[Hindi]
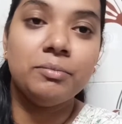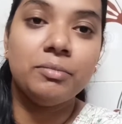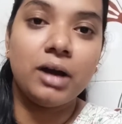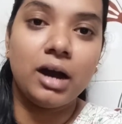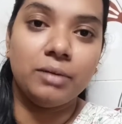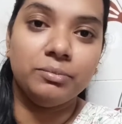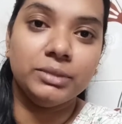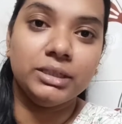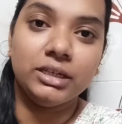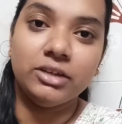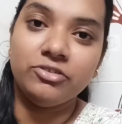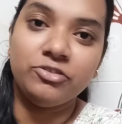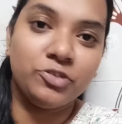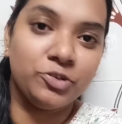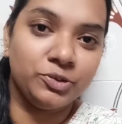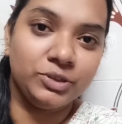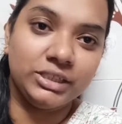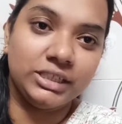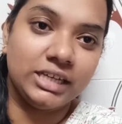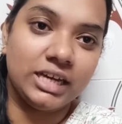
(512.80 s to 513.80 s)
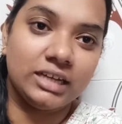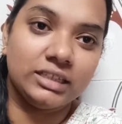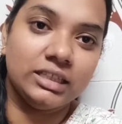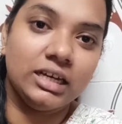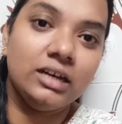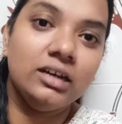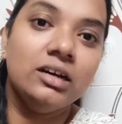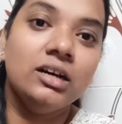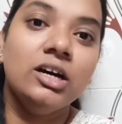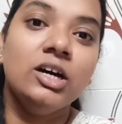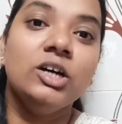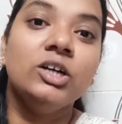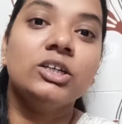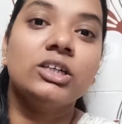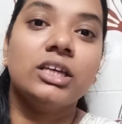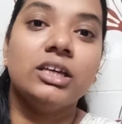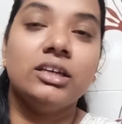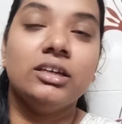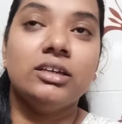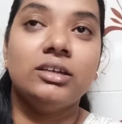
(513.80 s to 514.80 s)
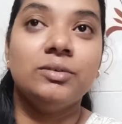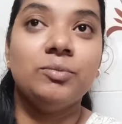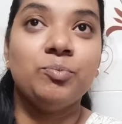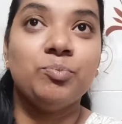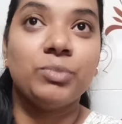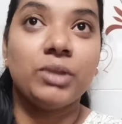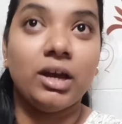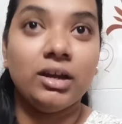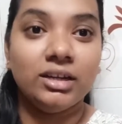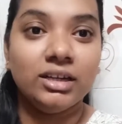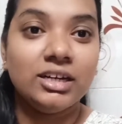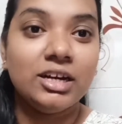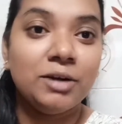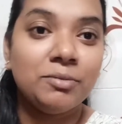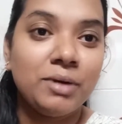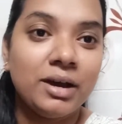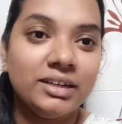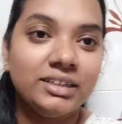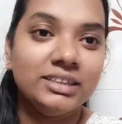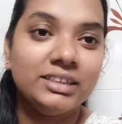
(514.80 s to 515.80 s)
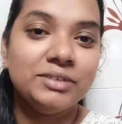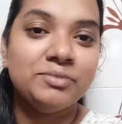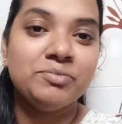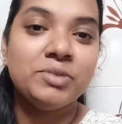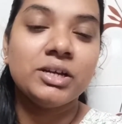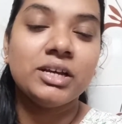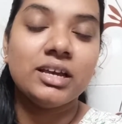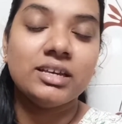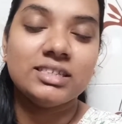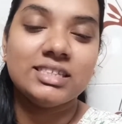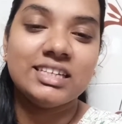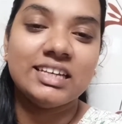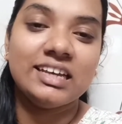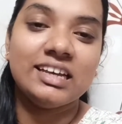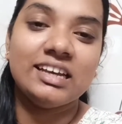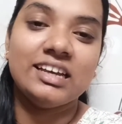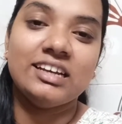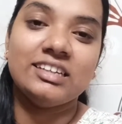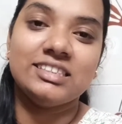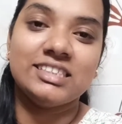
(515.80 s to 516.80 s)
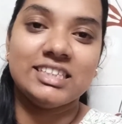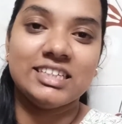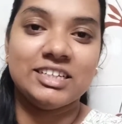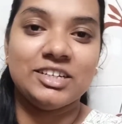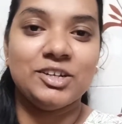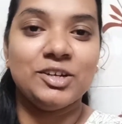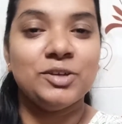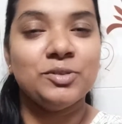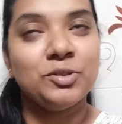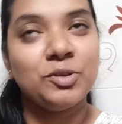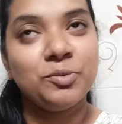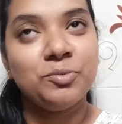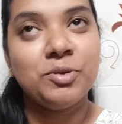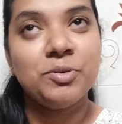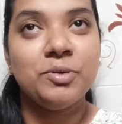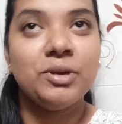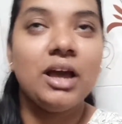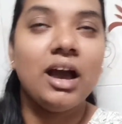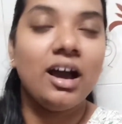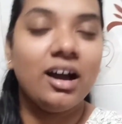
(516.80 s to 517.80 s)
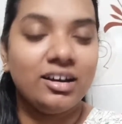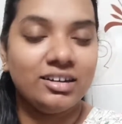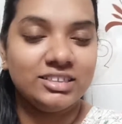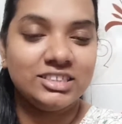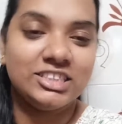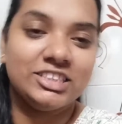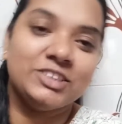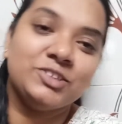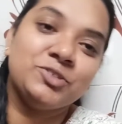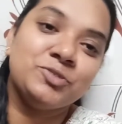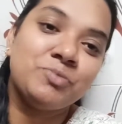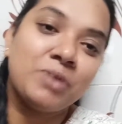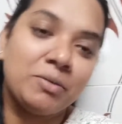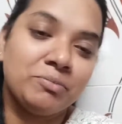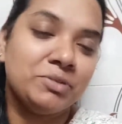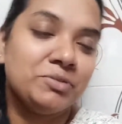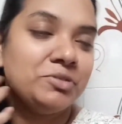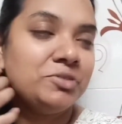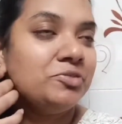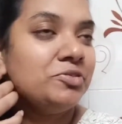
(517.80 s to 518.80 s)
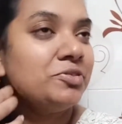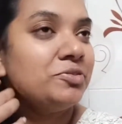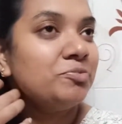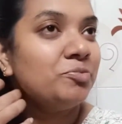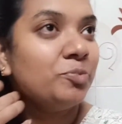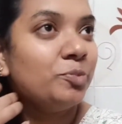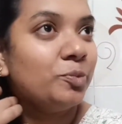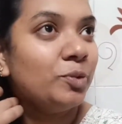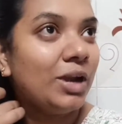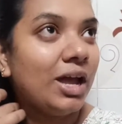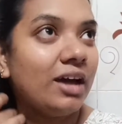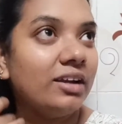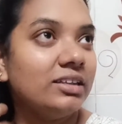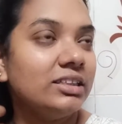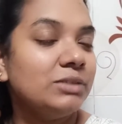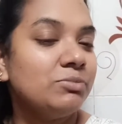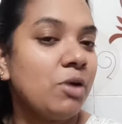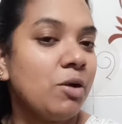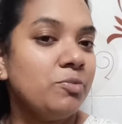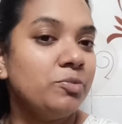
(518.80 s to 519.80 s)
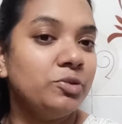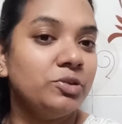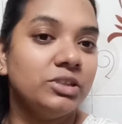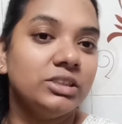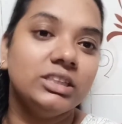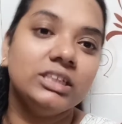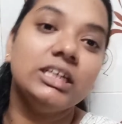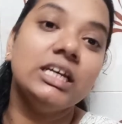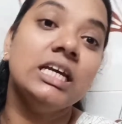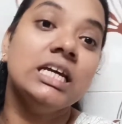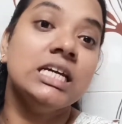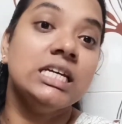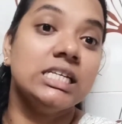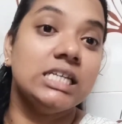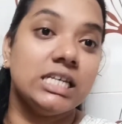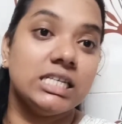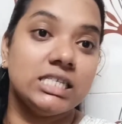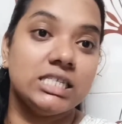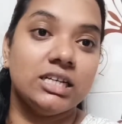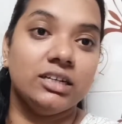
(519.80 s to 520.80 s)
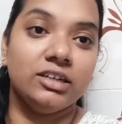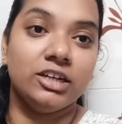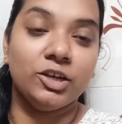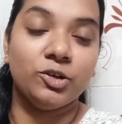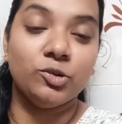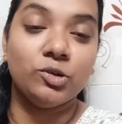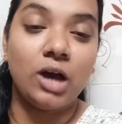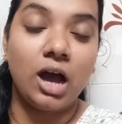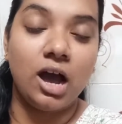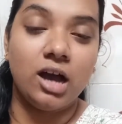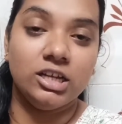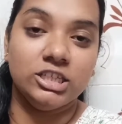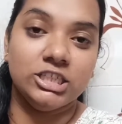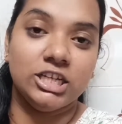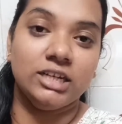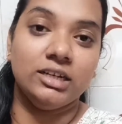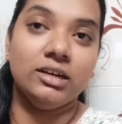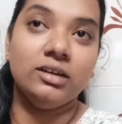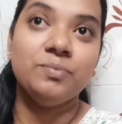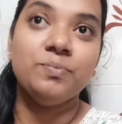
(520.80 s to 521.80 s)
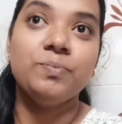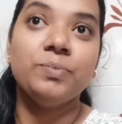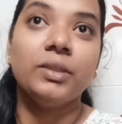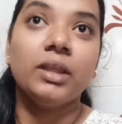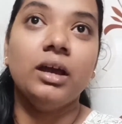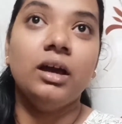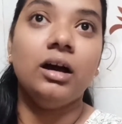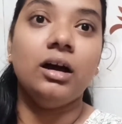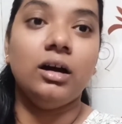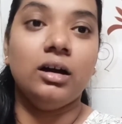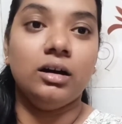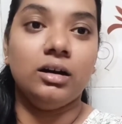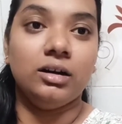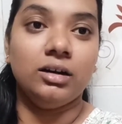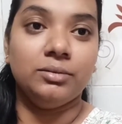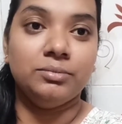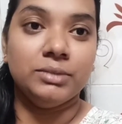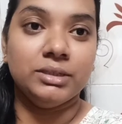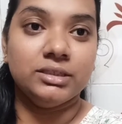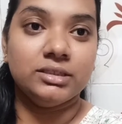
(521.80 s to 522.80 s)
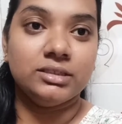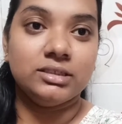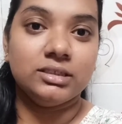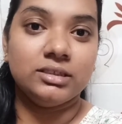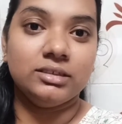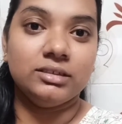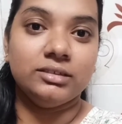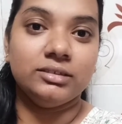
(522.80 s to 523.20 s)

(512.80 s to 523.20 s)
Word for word: मामी ने फ़ोन किया था कि अरे कब आई कैसे है अच्छे है तो मैं बोला हाँ अच्छी हूँ मामी भी फिर बुला रही थी मामी बोल रही थी इस संडे को आ जाना मीन्स